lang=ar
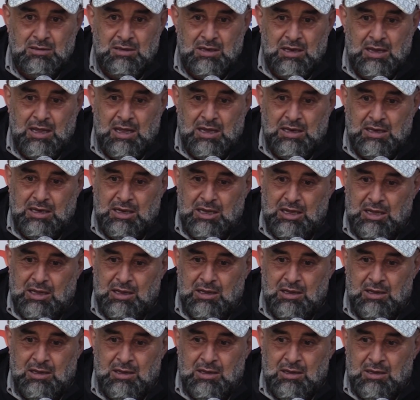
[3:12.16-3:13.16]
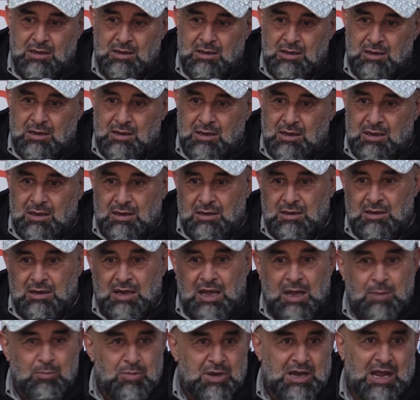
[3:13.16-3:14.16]
لاني آه،
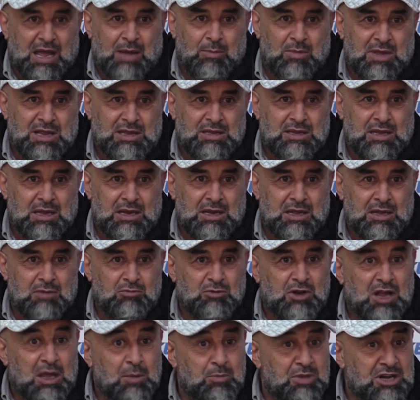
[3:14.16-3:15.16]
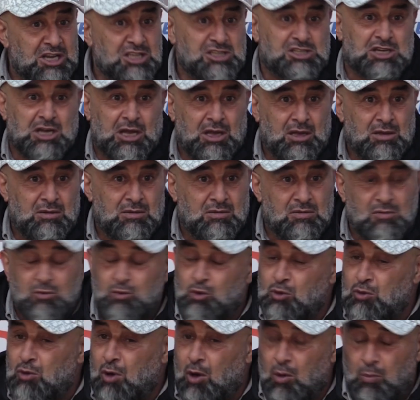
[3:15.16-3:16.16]
نحب العمل ديالي نحب ننجح
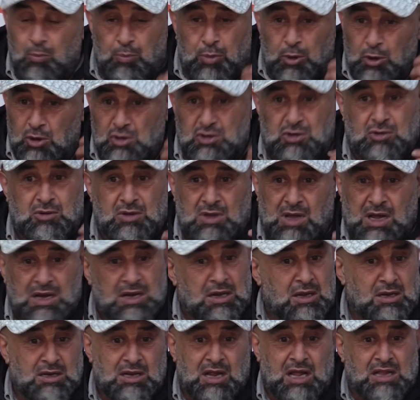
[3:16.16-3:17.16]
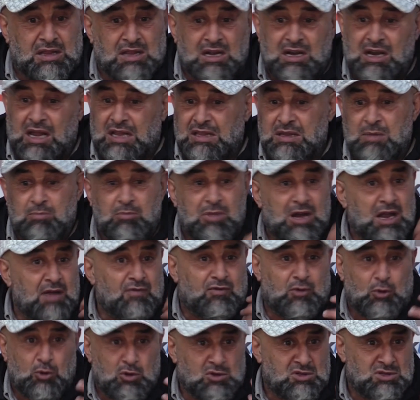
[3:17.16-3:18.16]
اون بليس انا نقدر نخدم بلا
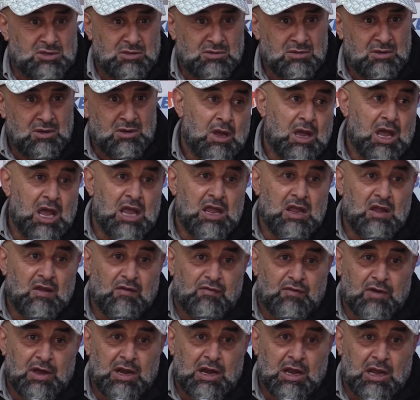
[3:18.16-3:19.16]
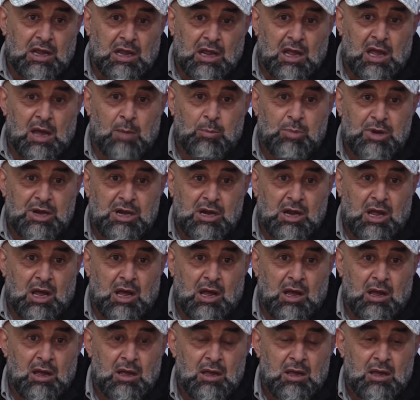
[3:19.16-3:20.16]
فلوس اي فريق
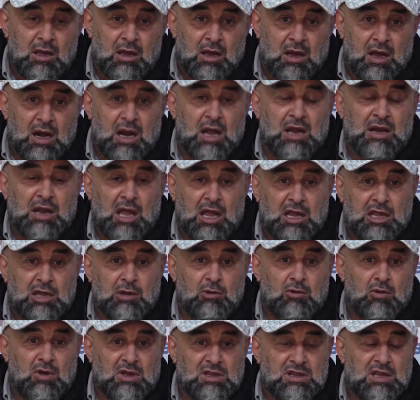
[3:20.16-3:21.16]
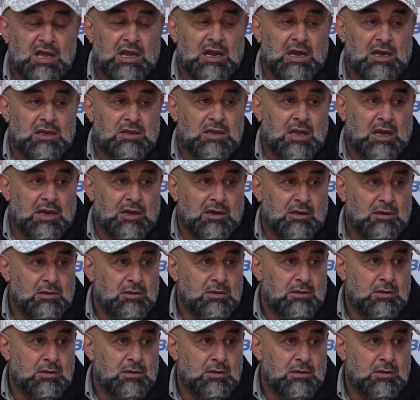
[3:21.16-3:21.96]
يقابلنا راح نحكيو على التاريخ تاعنا